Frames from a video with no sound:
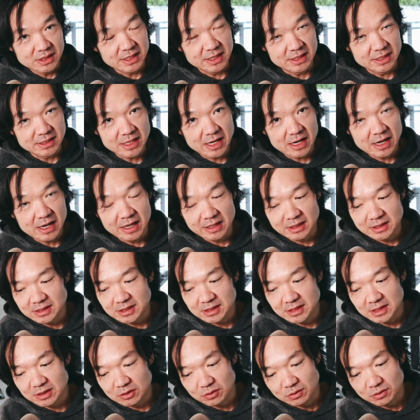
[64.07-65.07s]
下来一
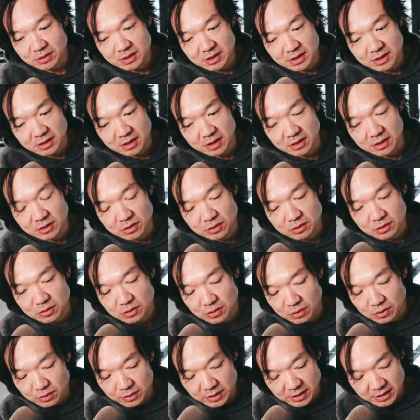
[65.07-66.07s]
些东西呢，作
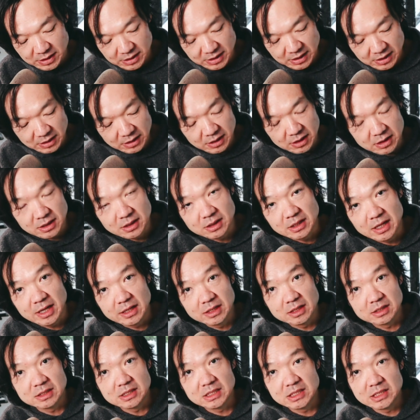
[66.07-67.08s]
为新的一年的
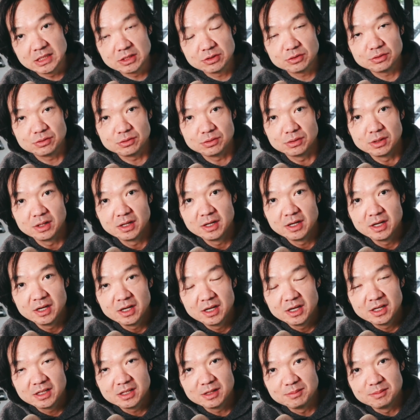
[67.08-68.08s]
期许。
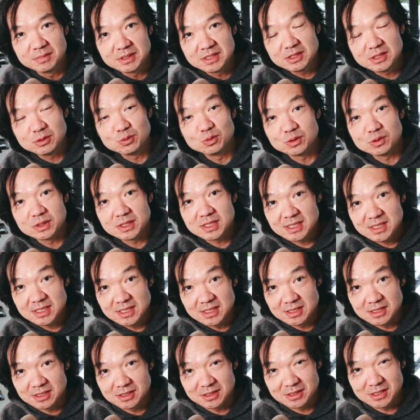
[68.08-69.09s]
那么进入
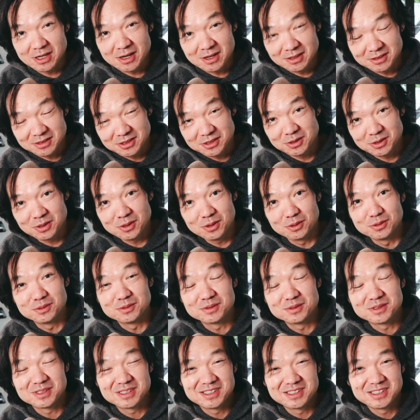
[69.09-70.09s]
四章之后，
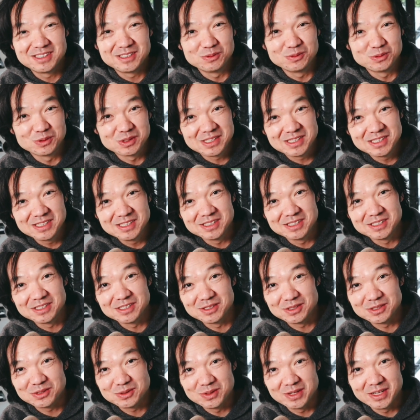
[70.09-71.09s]
进入四十
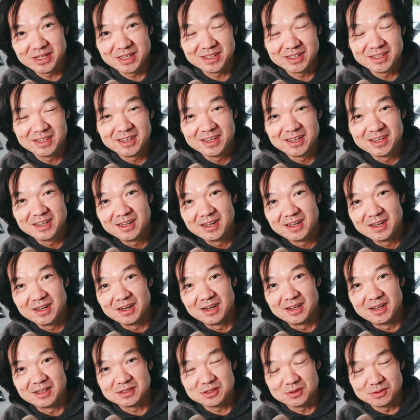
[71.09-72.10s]
岁，呃，
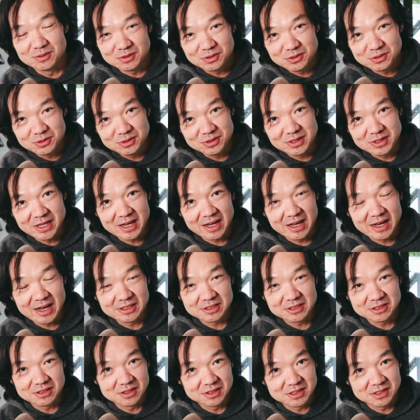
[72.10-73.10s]
从去年开始
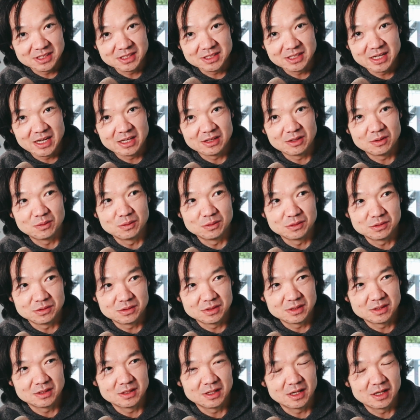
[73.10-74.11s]
到今年呢，我觉
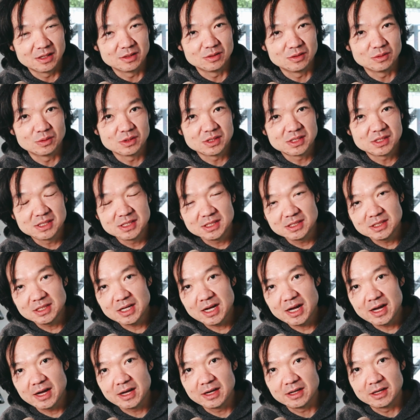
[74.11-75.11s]
得很多心
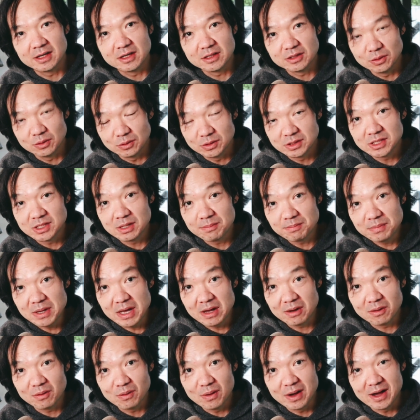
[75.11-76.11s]
态有一些变
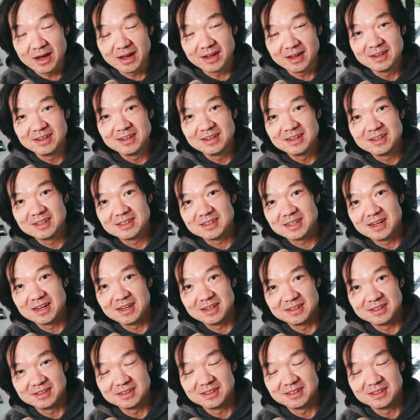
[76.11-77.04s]
化，但